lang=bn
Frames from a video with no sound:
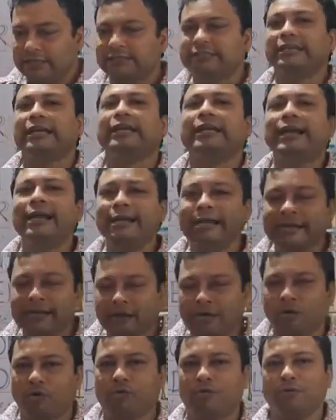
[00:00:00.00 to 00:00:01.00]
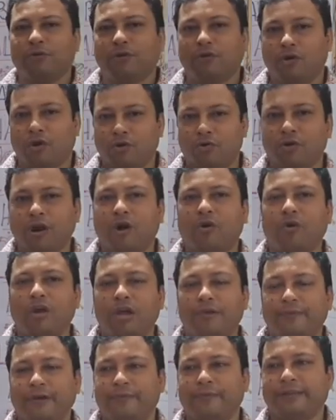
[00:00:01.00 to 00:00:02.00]
সেকেন্ড করোনা
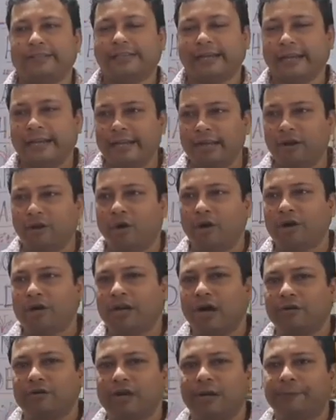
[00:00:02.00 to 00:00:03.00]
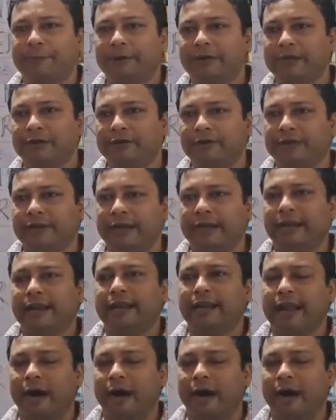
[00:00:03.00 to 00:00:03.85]
ওয়েভের বা সেকেন্ড লকডাউনের পিরিয়ডে